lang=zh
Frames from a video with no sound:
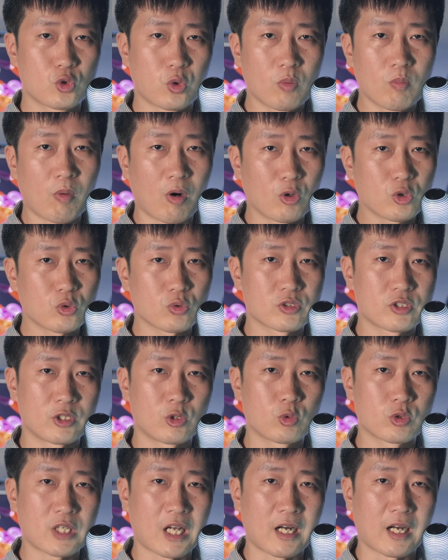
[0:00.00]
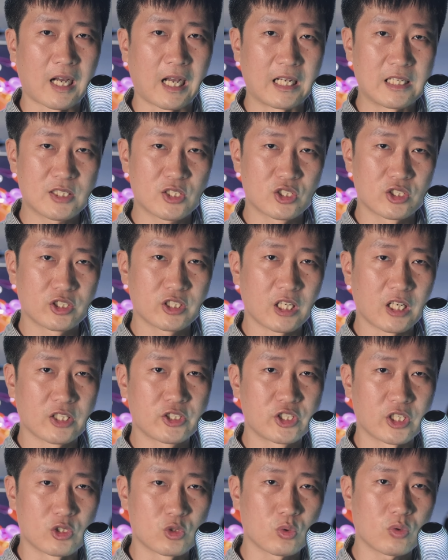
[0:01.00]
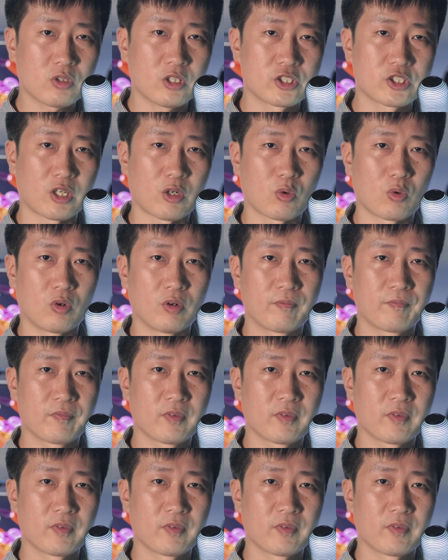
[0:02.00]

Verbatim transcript: 从某种程度上还实现了减重的效果。